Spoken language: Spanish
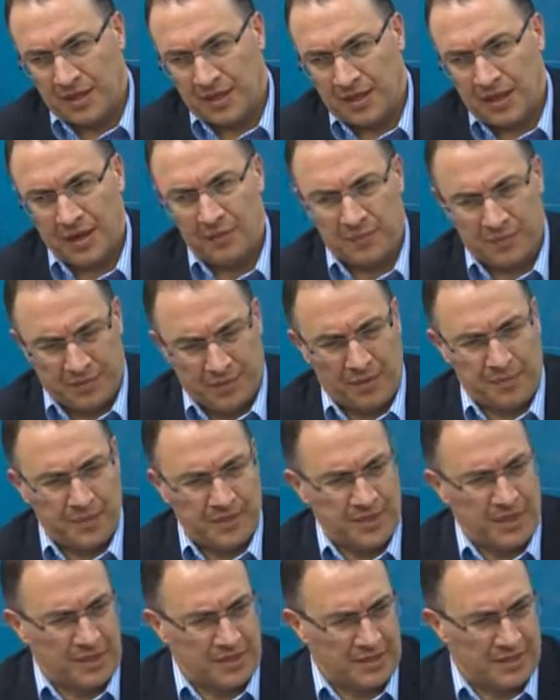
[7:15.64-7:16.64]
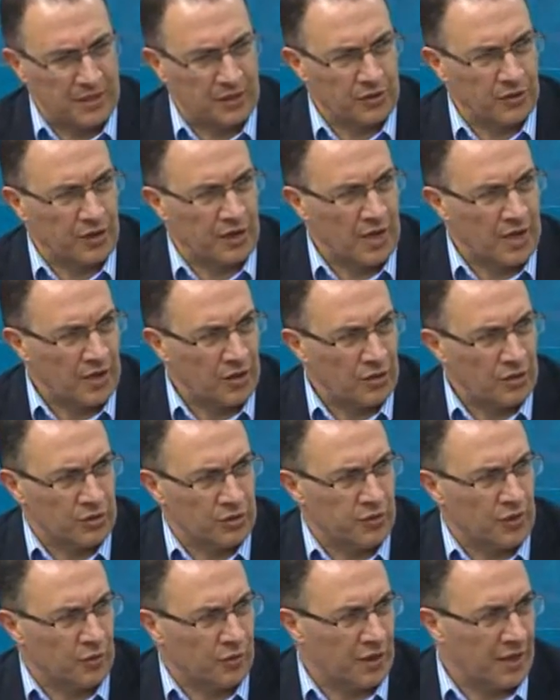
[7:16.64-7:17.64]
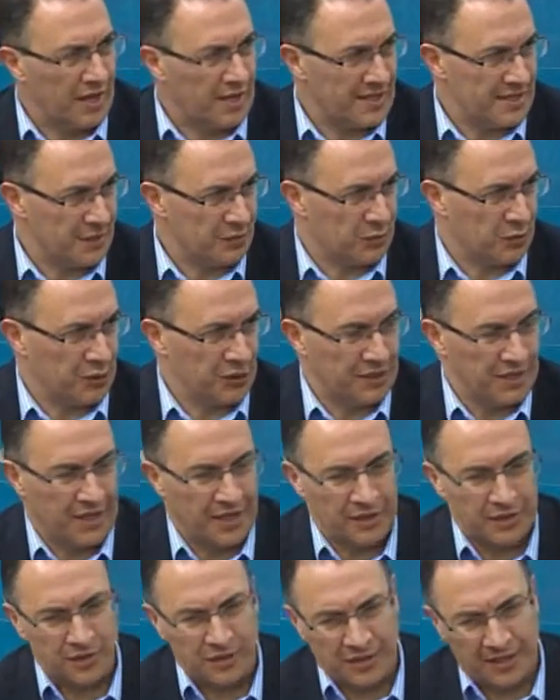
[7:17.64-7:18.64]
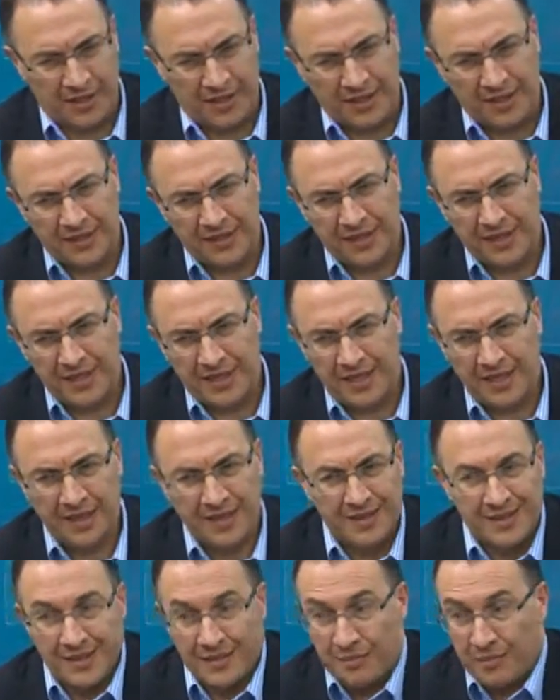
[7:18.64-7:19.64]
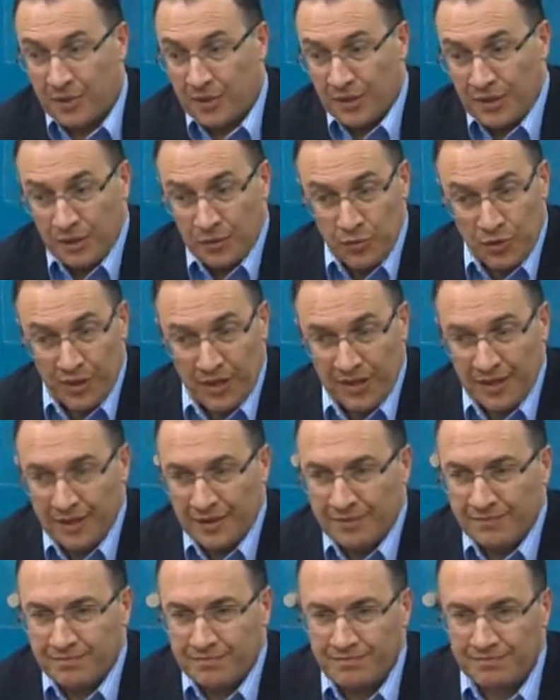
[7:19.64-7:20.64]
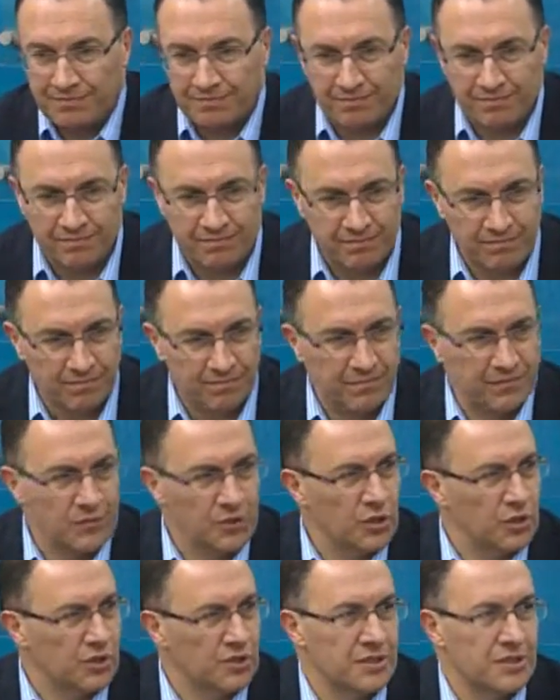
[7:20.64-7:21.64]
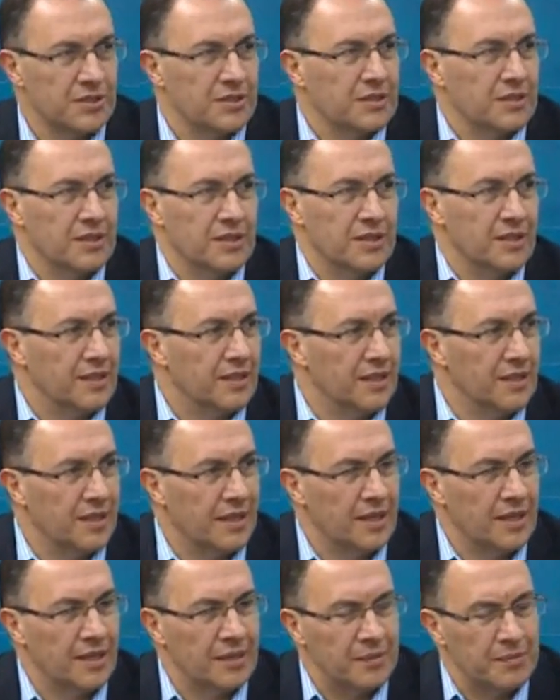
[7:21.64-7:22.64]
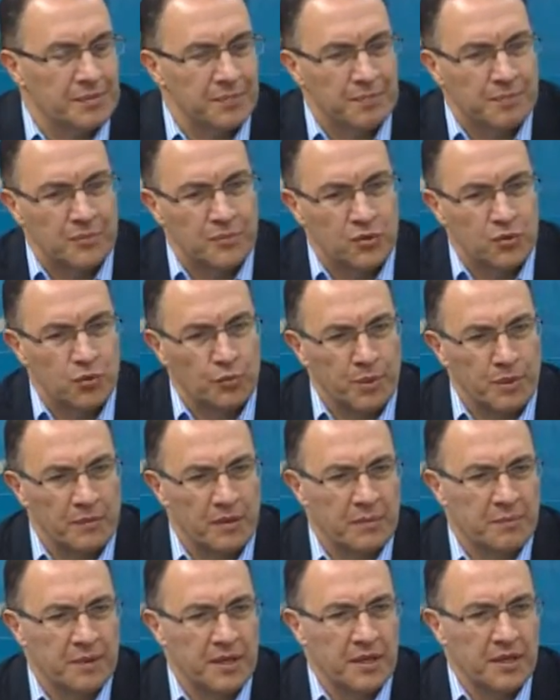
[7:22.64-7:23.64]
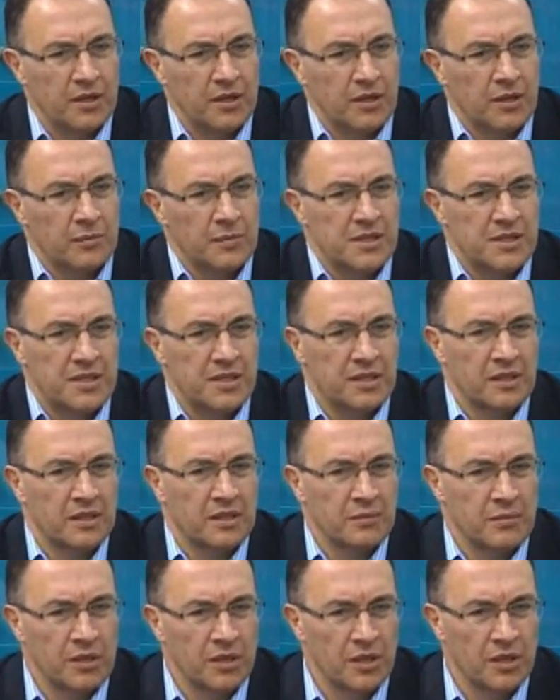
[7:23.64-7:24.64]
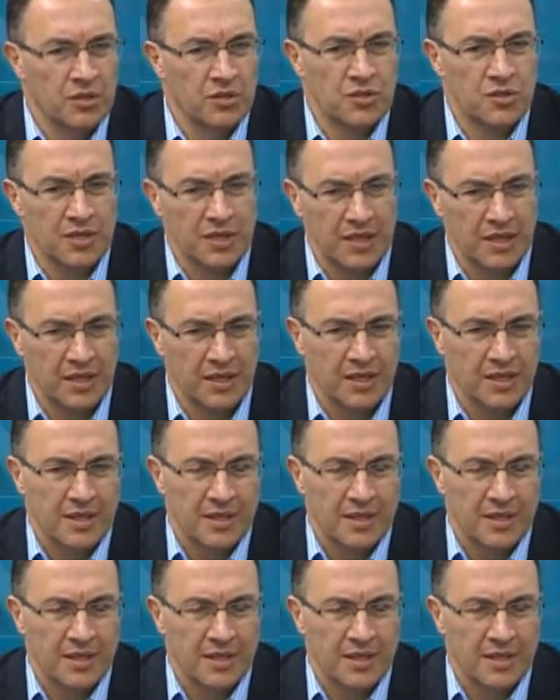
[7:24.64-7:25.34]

a, pesar de ciertos rasgos feudales y autoritarios que él tenía, pero esta mujer eh, en su primer periodo, 2007-2011,